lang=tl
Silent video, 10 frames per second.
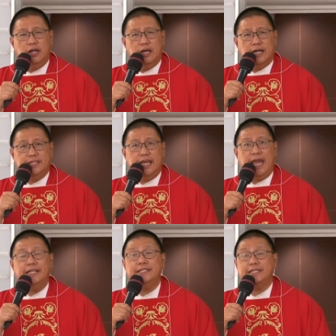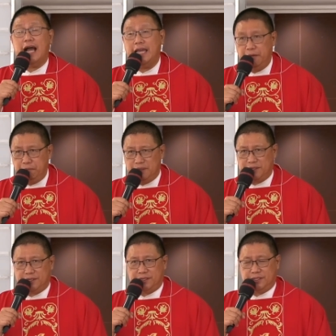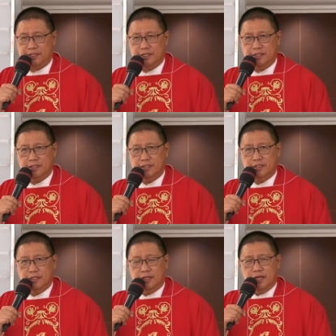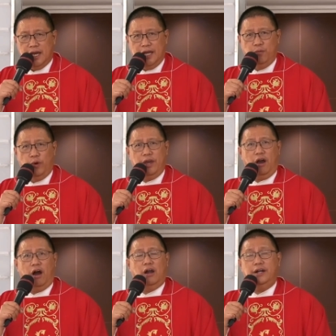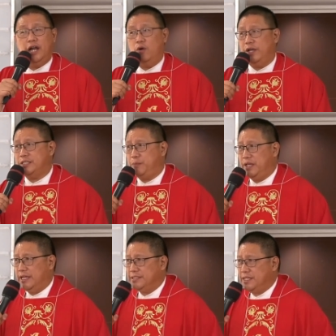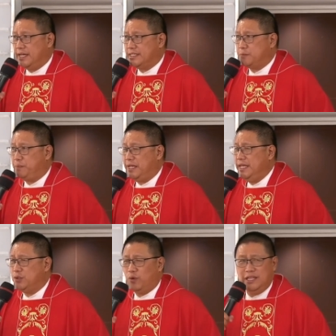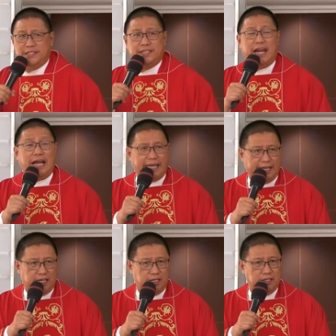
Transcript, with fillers: at the end times. And we are now experiencing spiritual struggle.